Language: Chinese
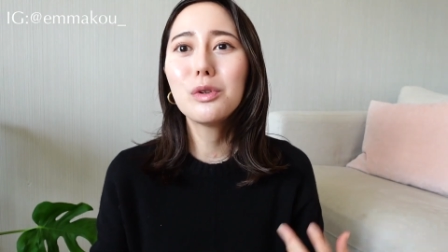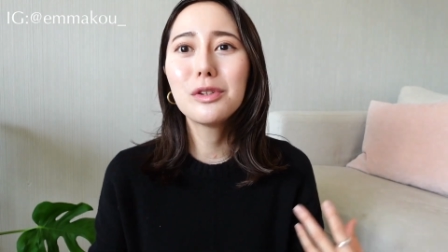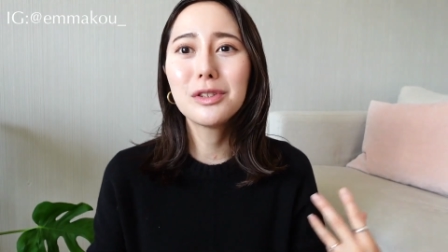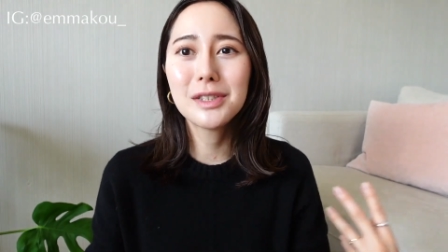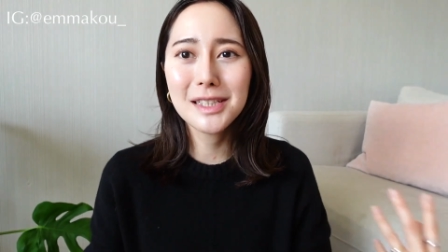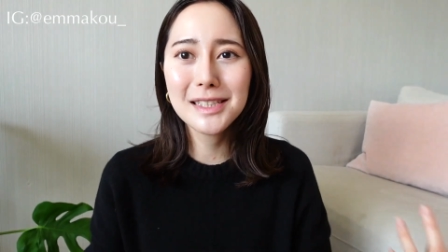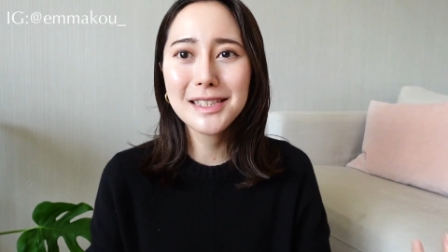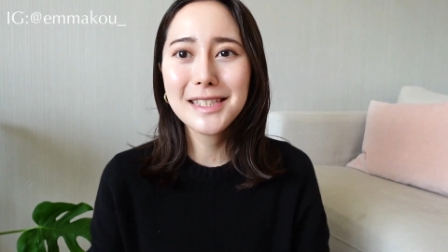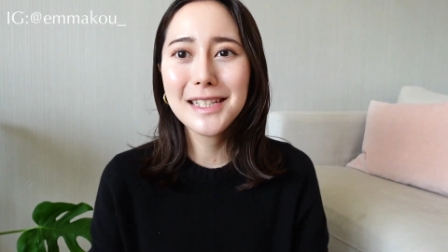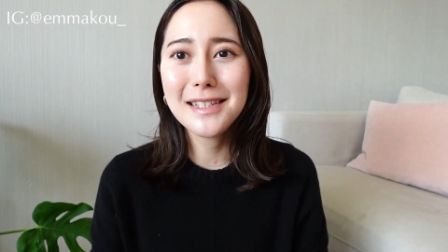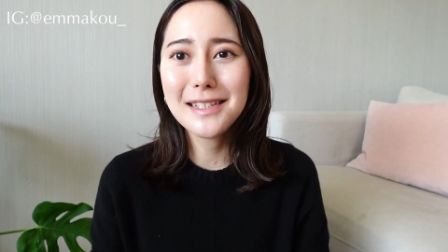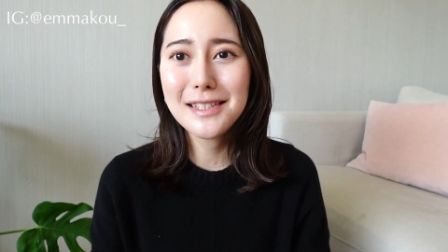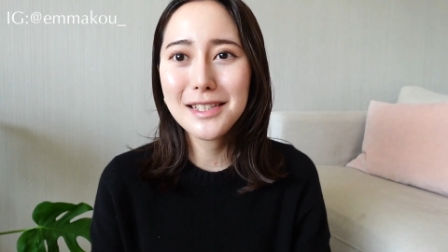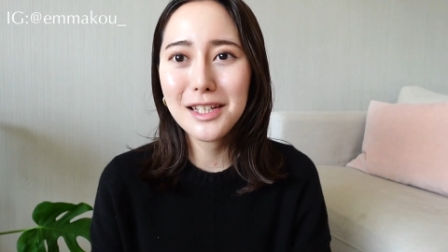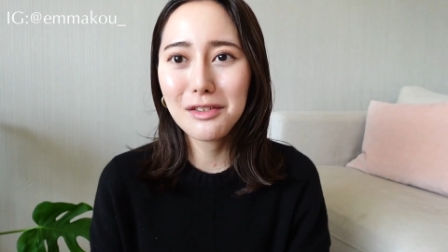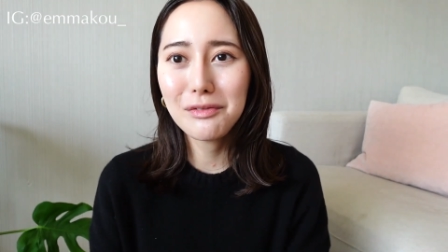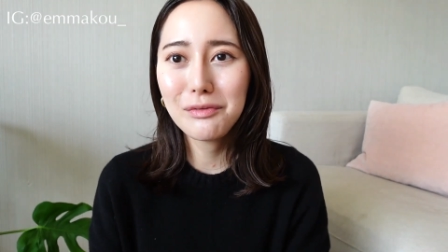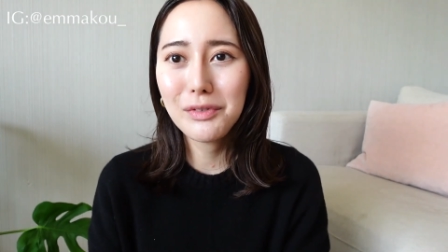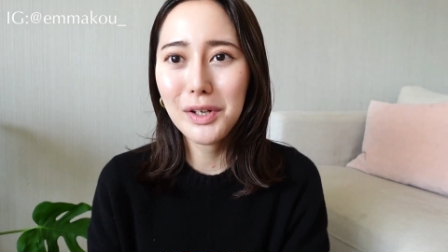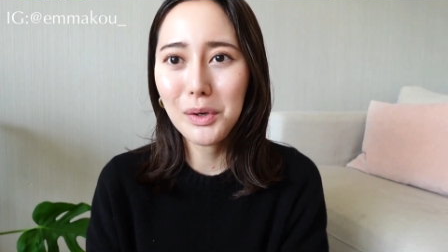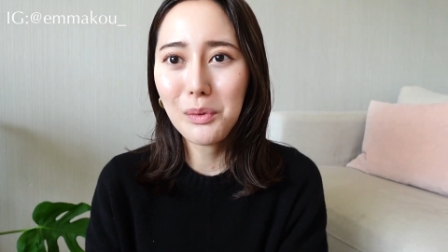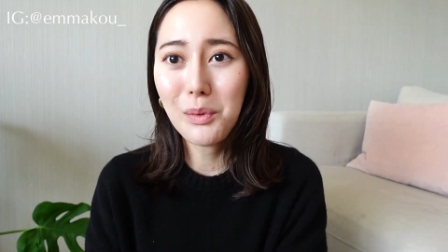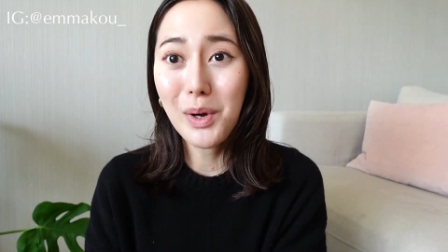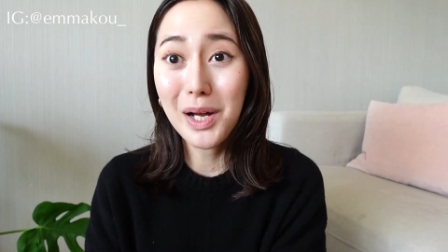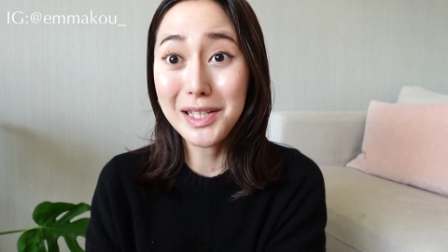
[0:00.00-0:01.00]
或者是健身
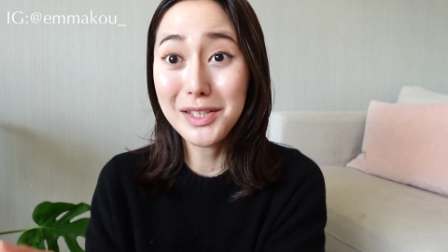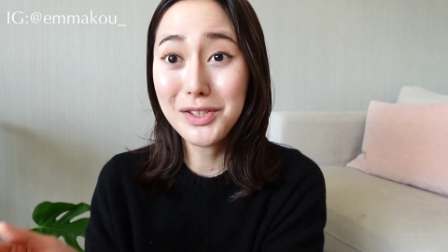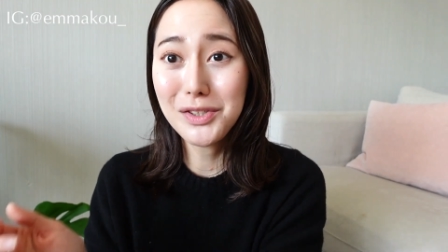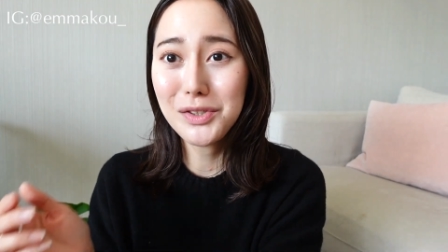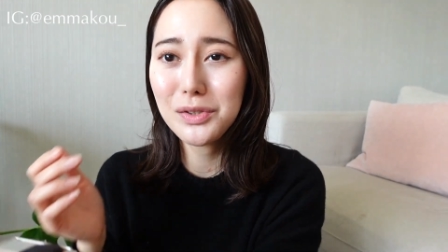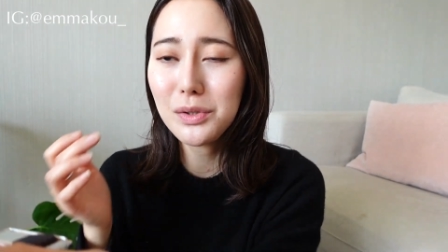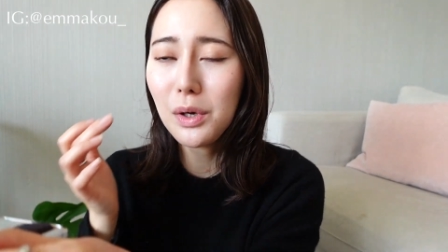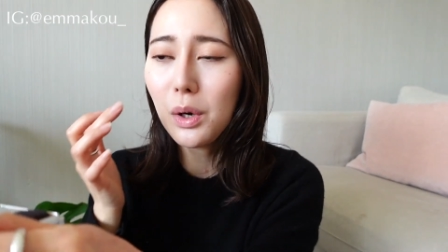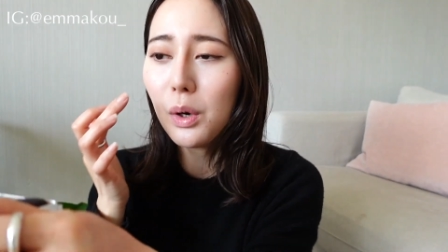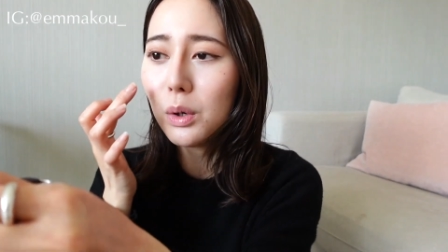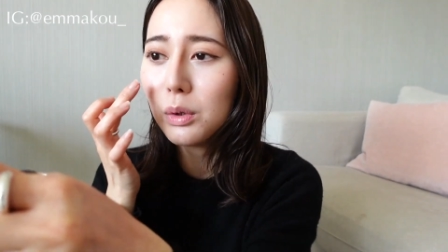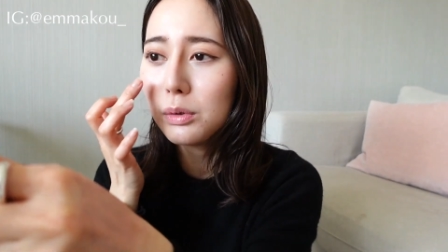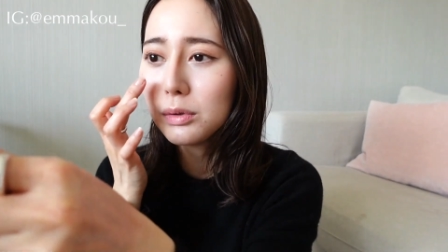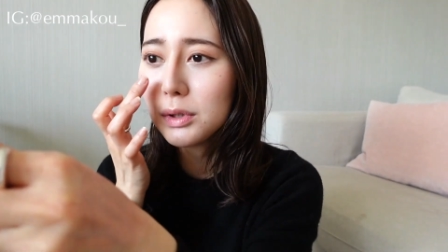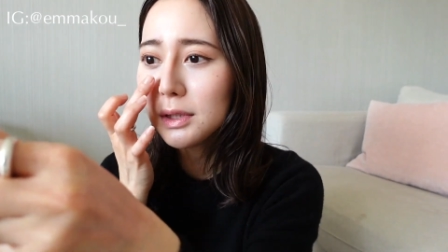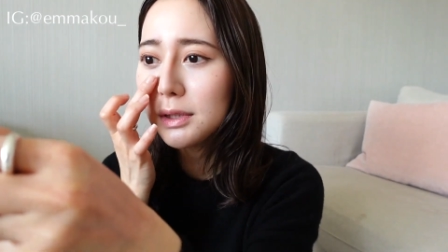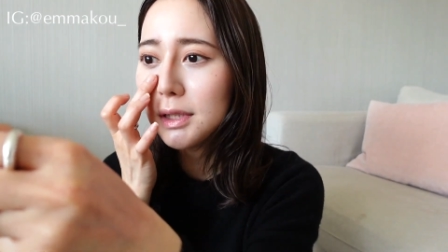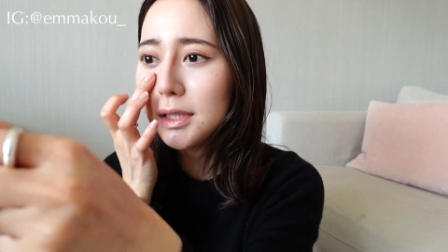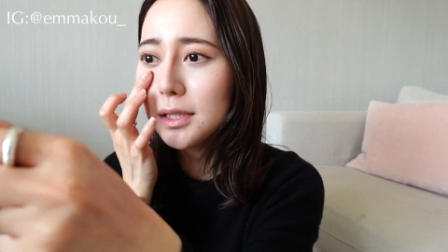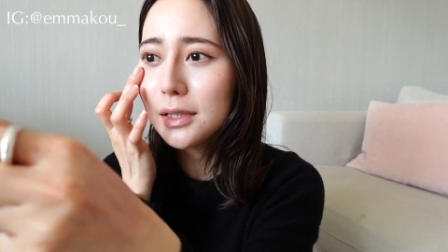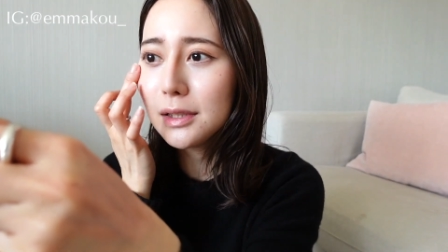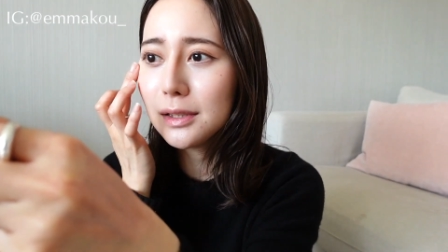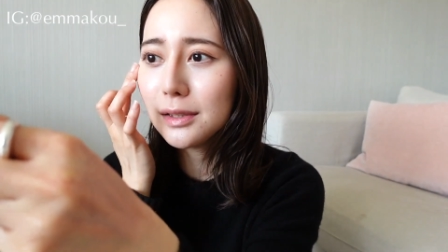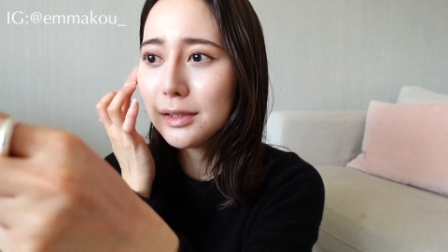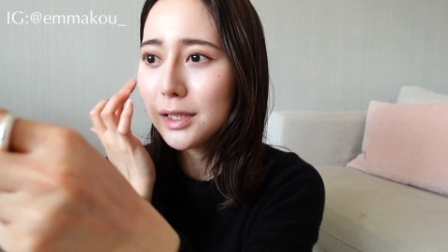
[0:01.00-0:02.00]
房完之后的
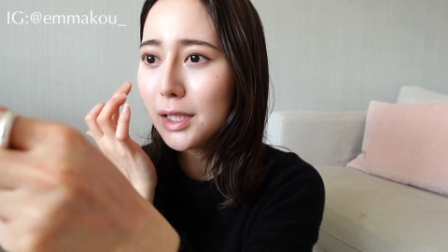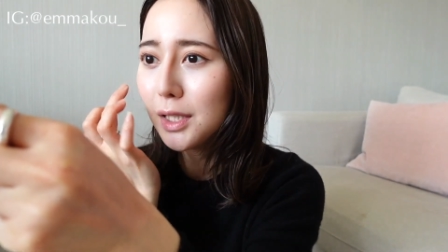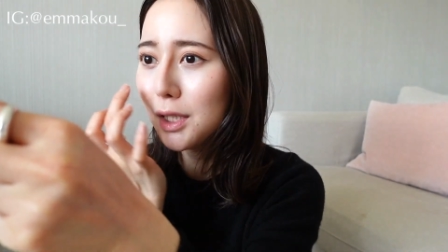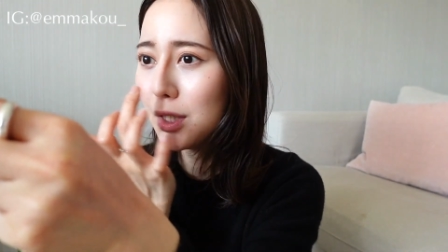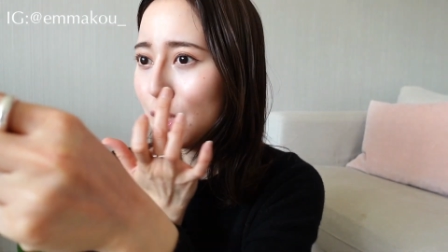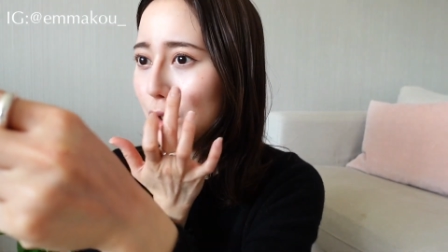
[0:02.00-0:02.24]
那个，